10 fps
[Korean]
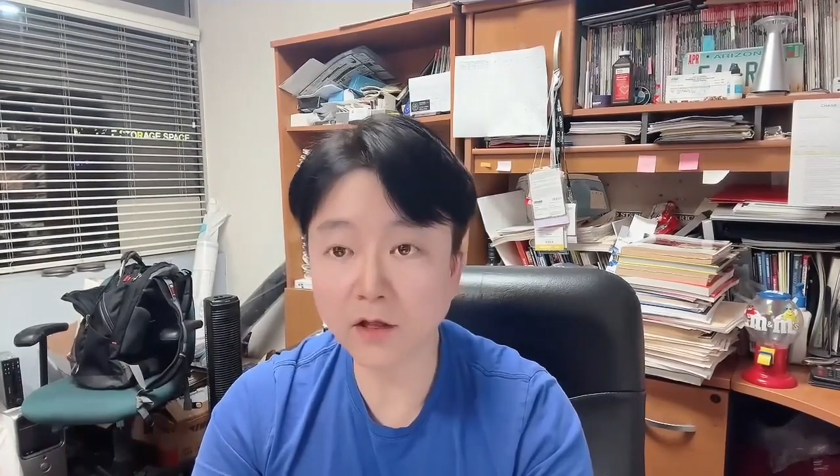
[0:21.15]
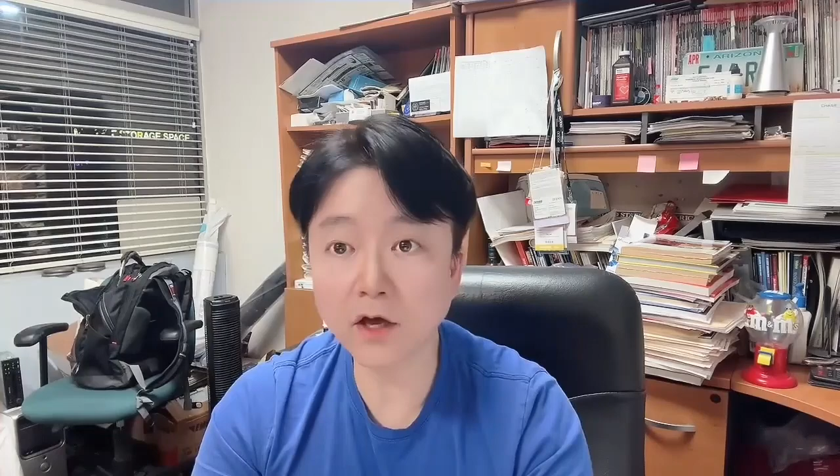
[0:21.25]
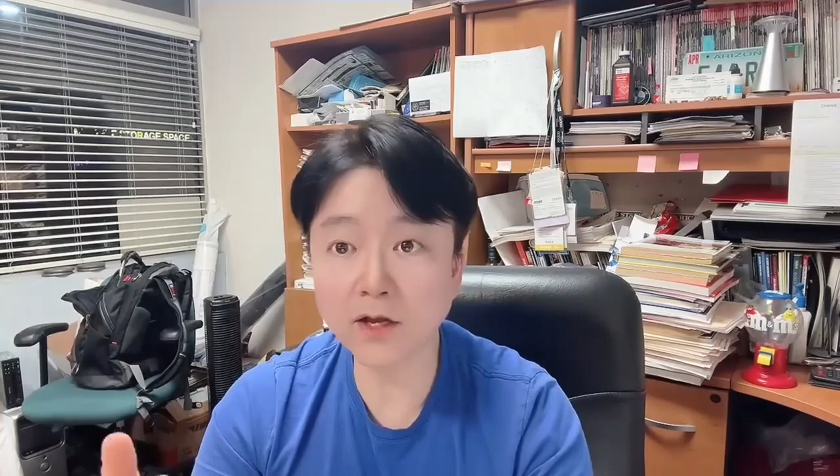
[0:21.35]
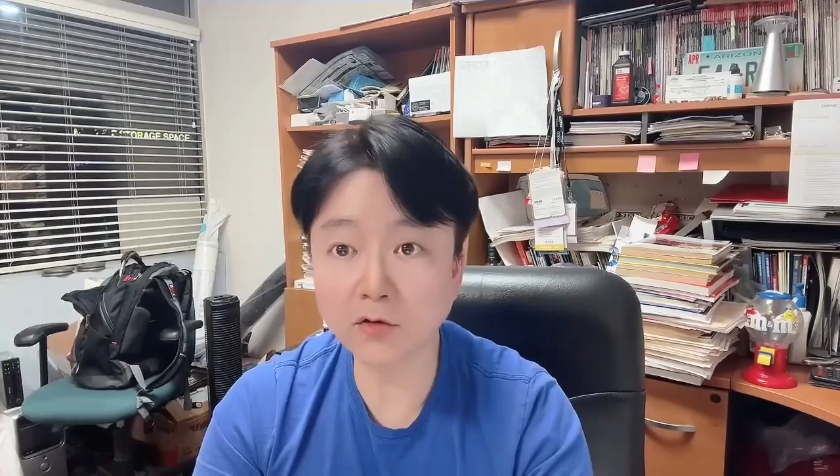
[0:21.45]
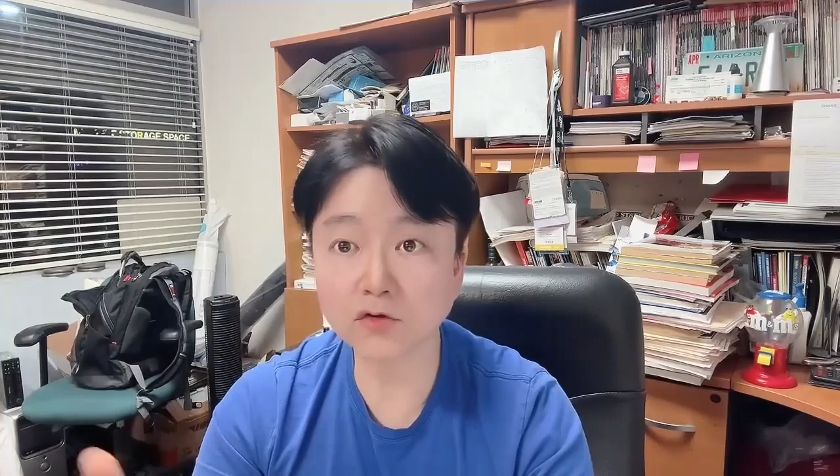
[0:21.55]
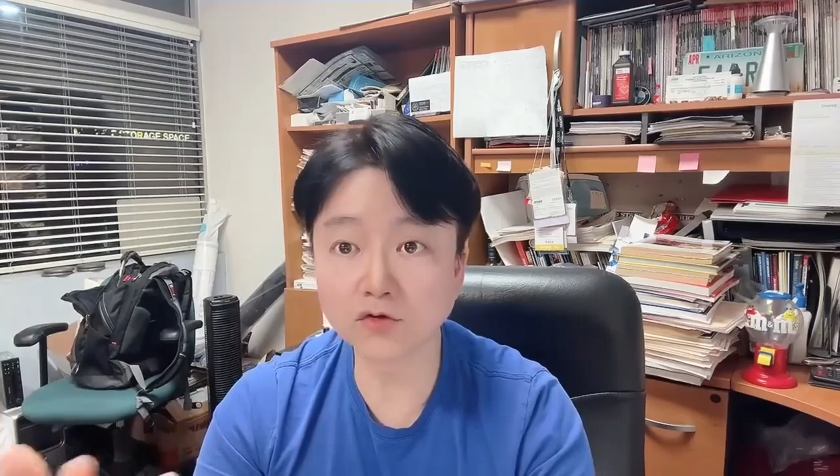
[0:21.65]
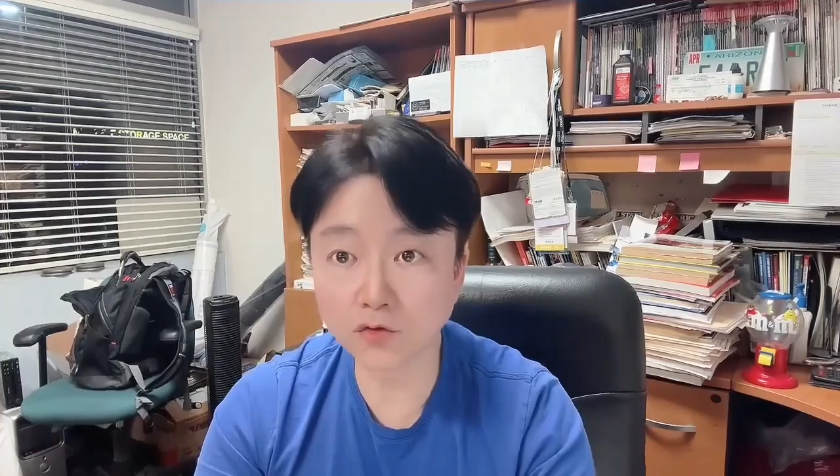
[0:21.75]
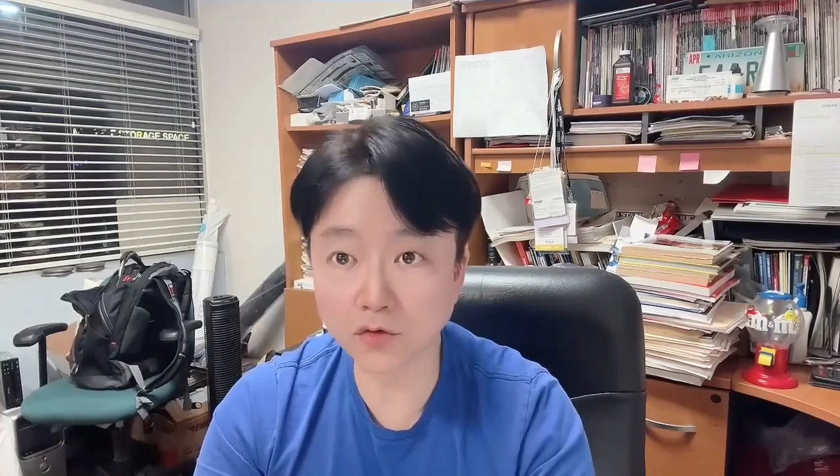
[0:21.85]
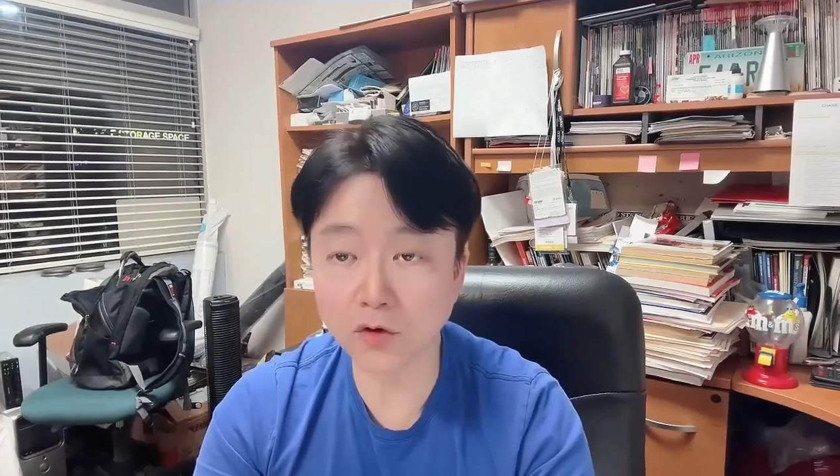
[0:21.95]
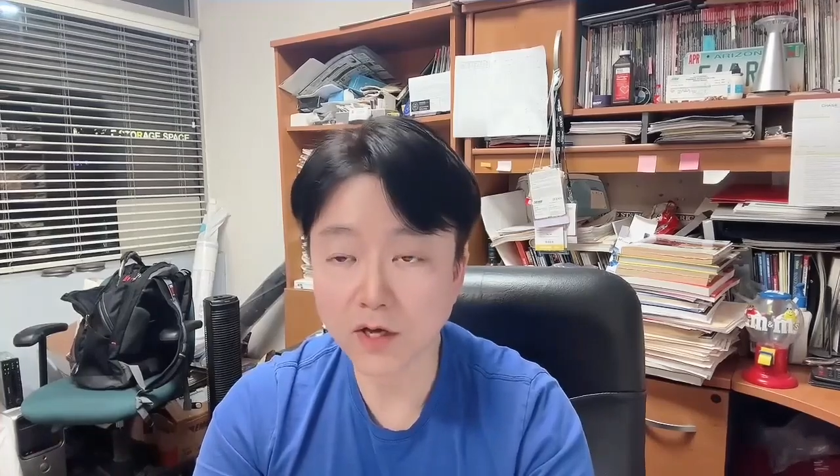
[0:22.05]
태어나고
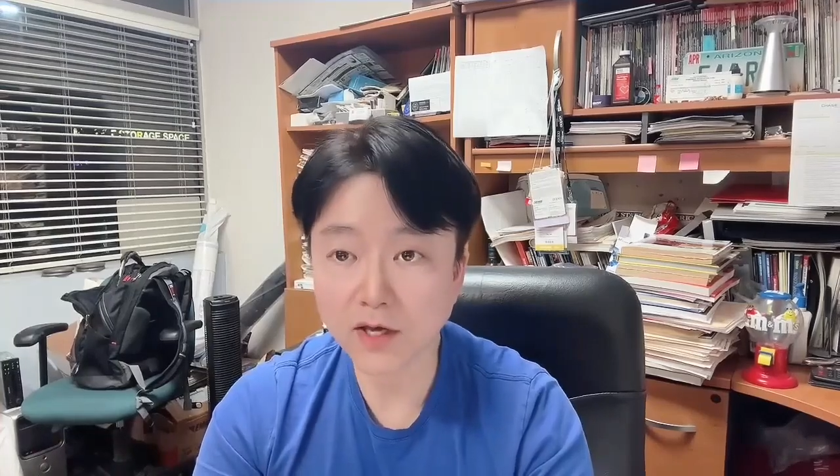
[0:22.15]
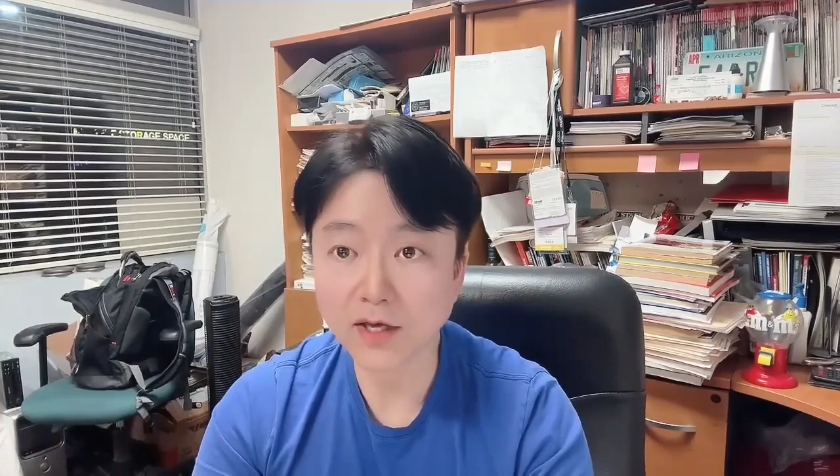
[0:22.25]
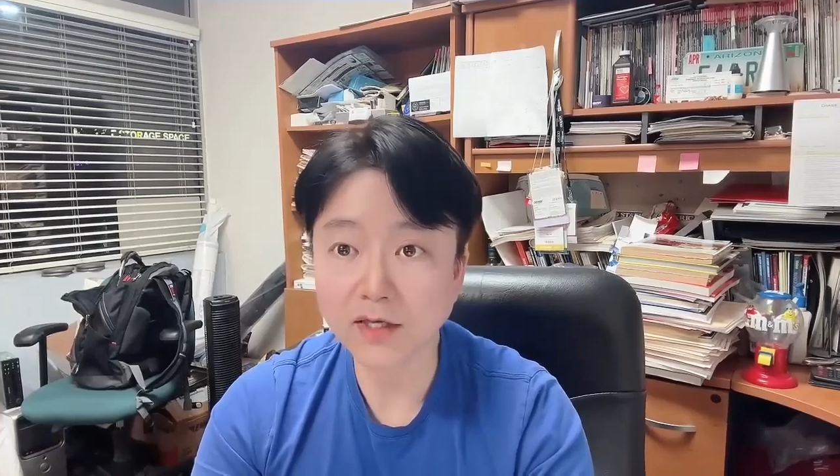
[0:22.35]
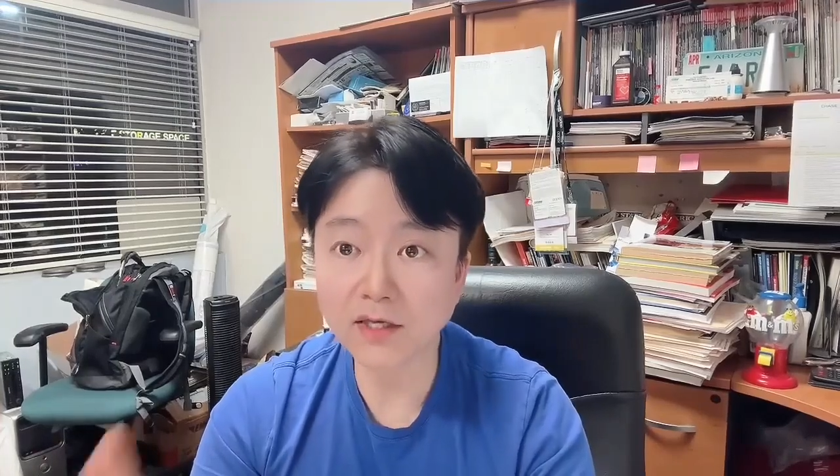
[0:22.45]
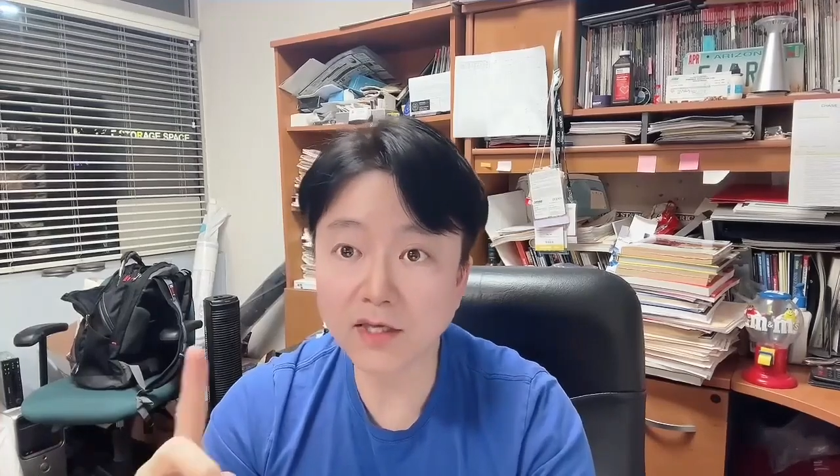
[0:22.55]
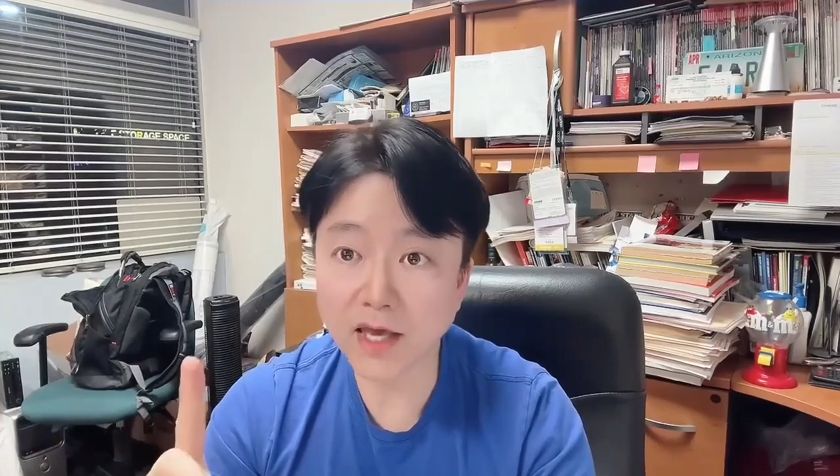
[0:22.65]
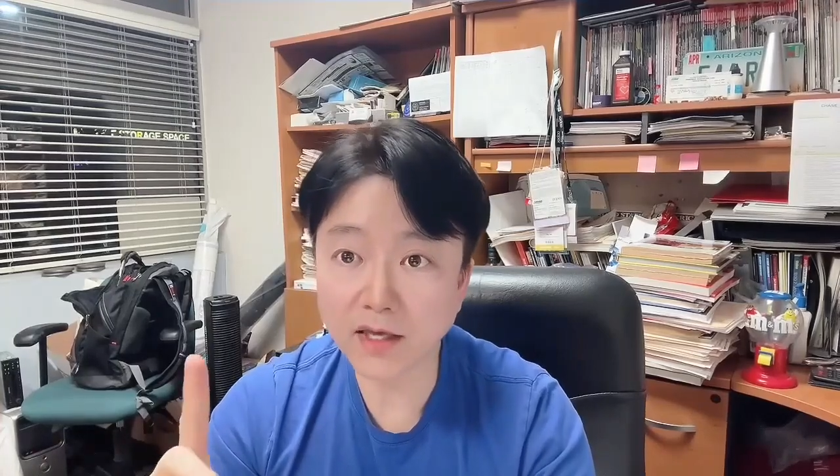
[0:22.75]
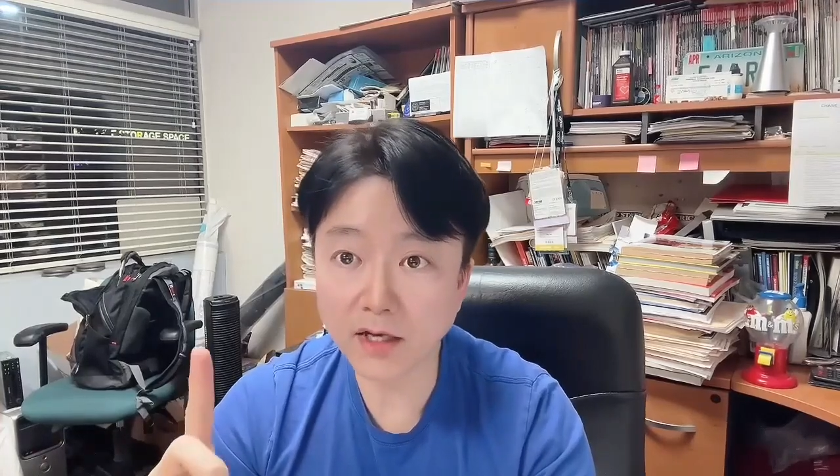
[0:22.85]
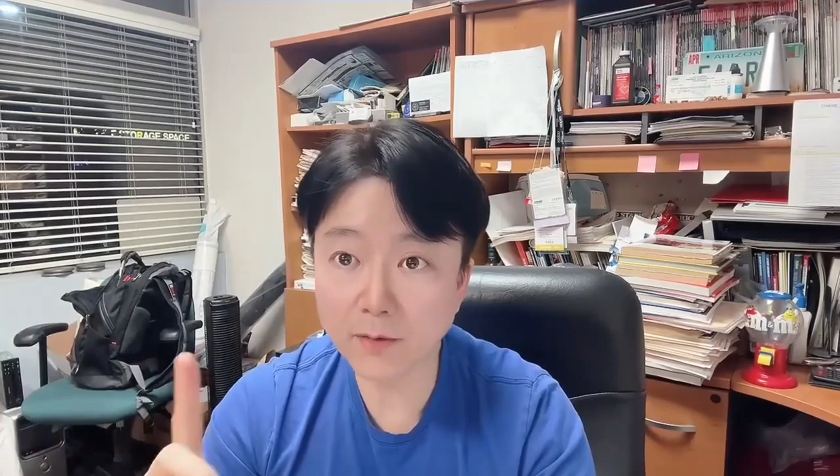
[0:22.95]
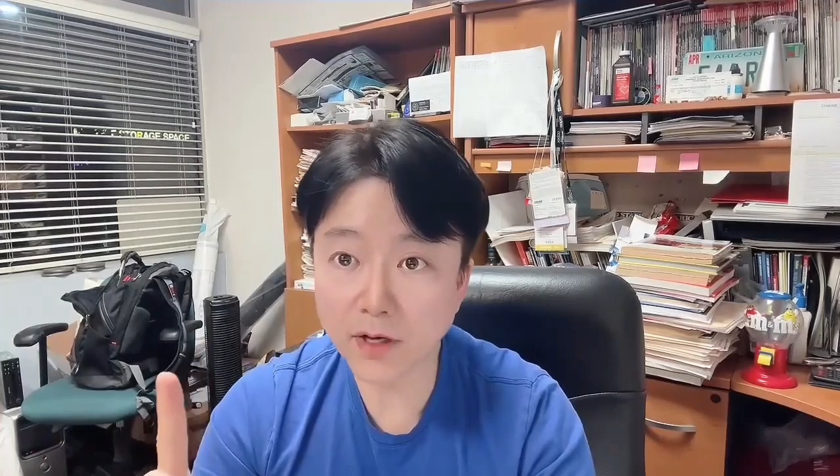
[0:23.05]
죽고 이게
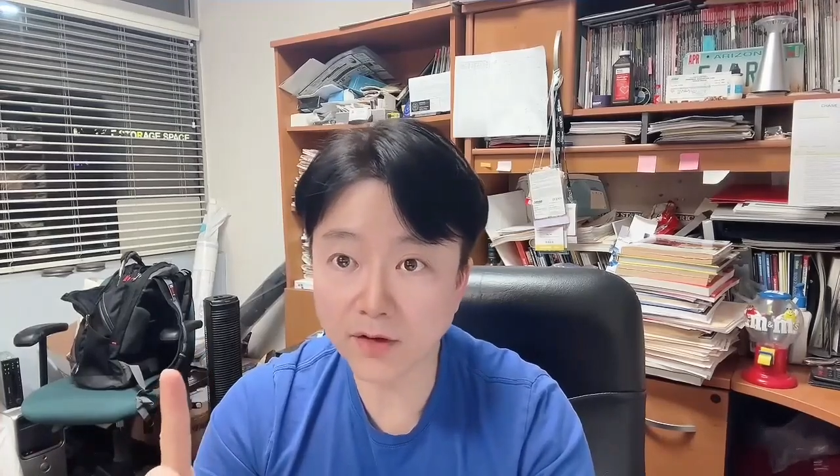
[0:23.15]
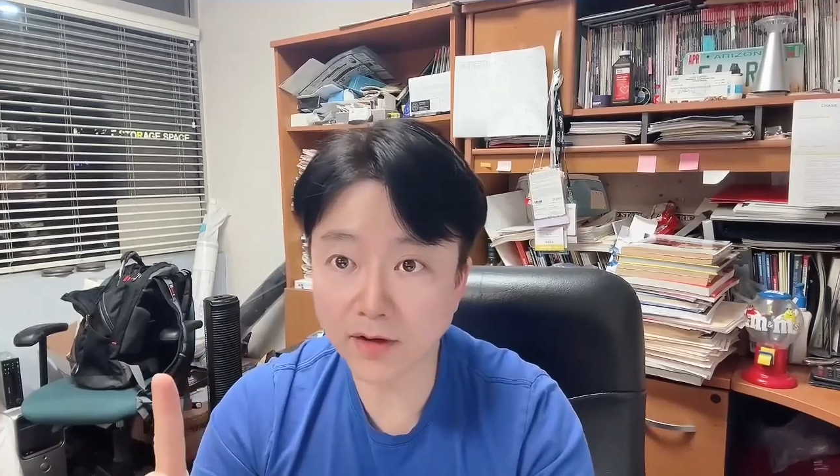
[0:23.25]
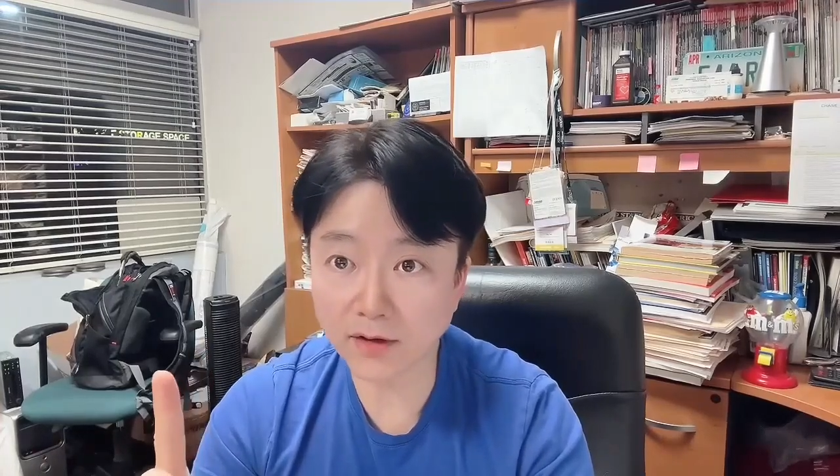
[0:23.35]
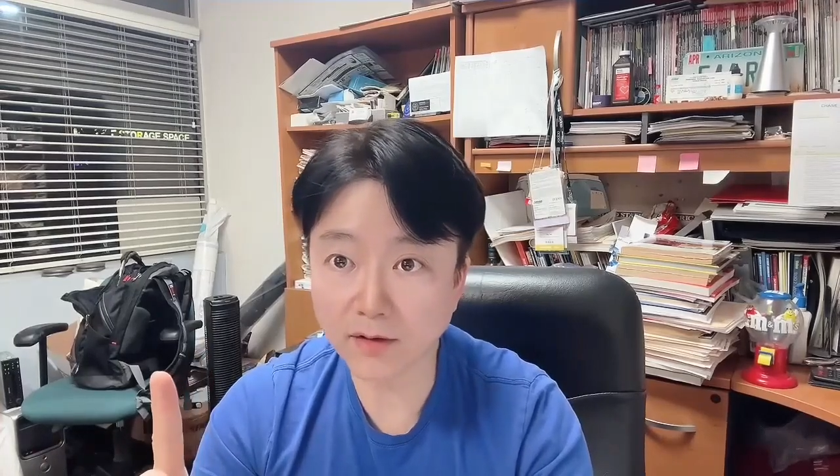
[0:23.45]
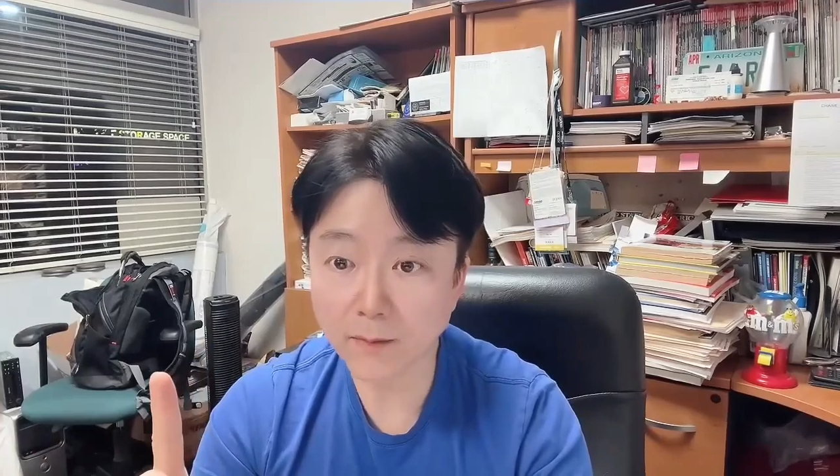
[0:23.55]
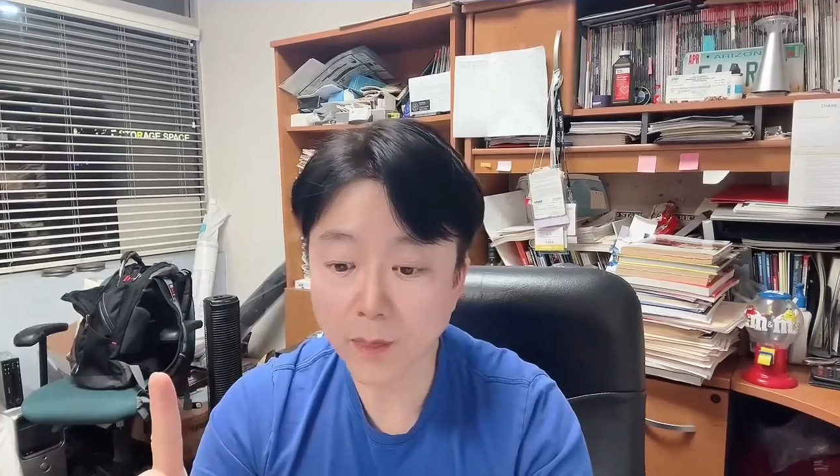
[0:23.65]
일반화예요.